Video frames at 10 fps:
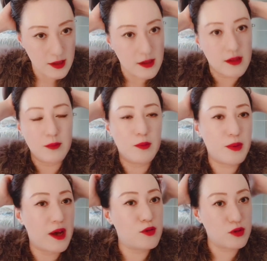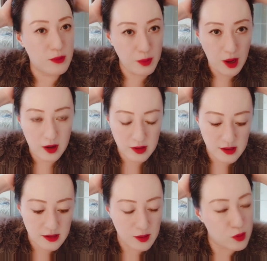你们不要觉得不好意
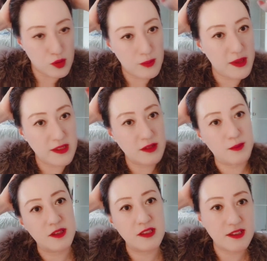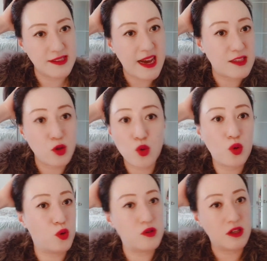思，我觉得没什么，这个家是共
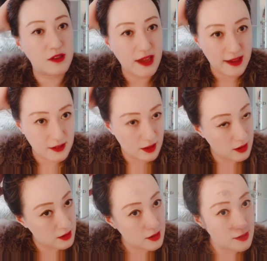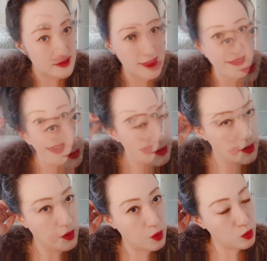同承担的。你在家工
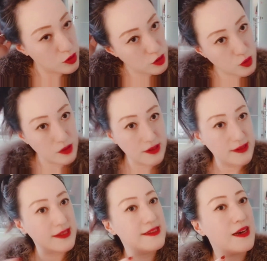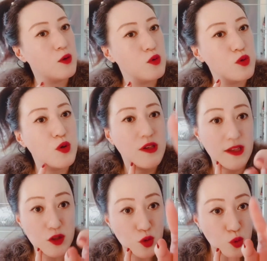作，我是说你在家工作也
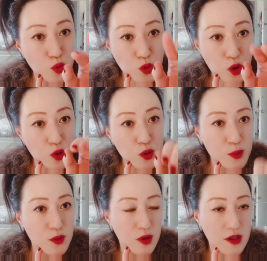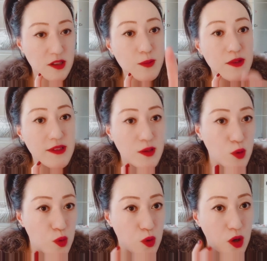是工作，对不对？这么辛
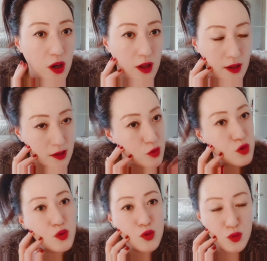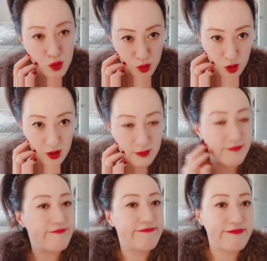苦，你出去工作，
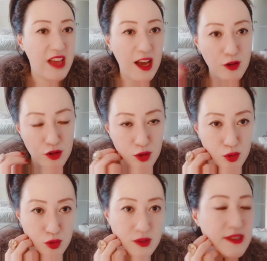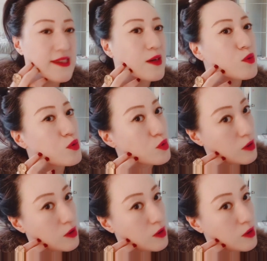还有收入；在家工作，